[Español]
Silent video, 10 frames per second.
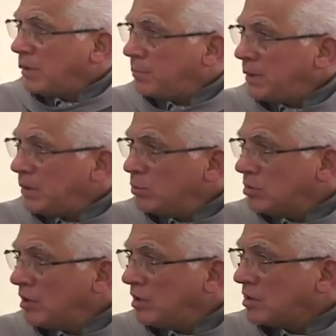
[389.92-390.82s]
Papa
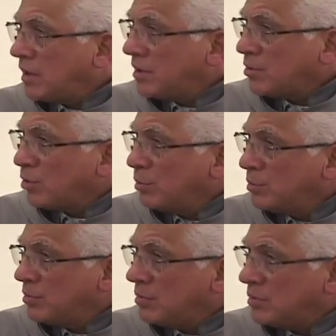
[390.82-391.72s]
utiliza eso
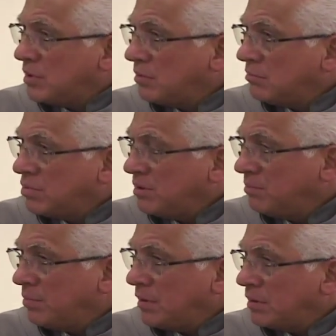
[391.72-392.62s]
como un
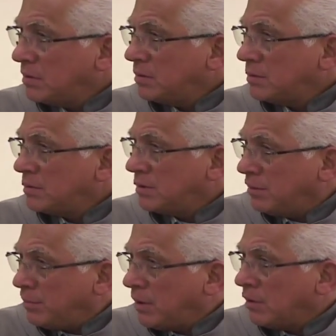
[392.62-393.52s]
simple eh,
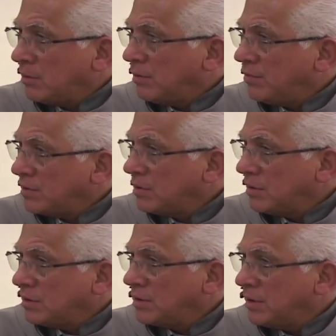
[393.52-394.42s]
símil,
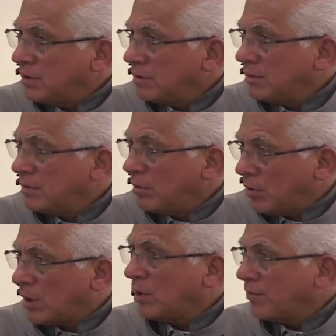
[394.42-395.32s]
de decir eh,
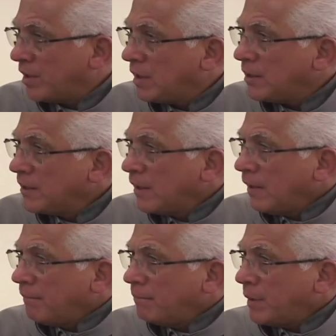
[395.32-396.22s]
olor a oveja,
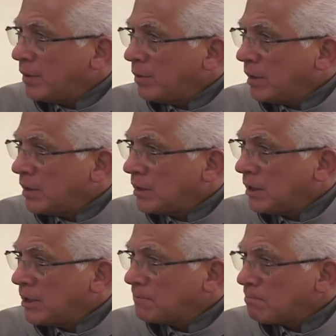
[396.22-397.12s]
pero hay
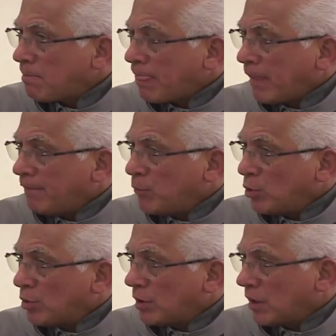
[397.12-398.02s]
que, mm,
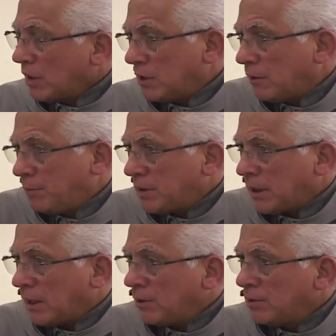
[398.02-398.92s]
yo creo que hay que
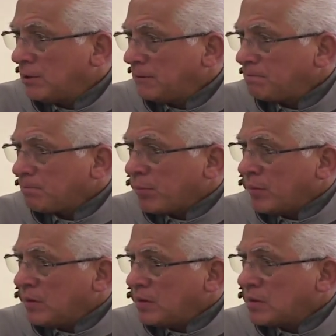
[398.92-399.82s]
interpretarlo
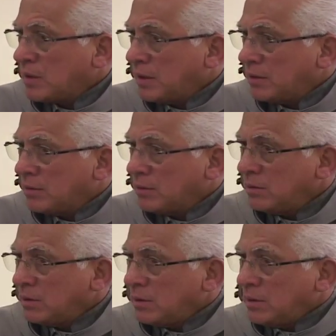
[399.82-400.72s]
diciendo,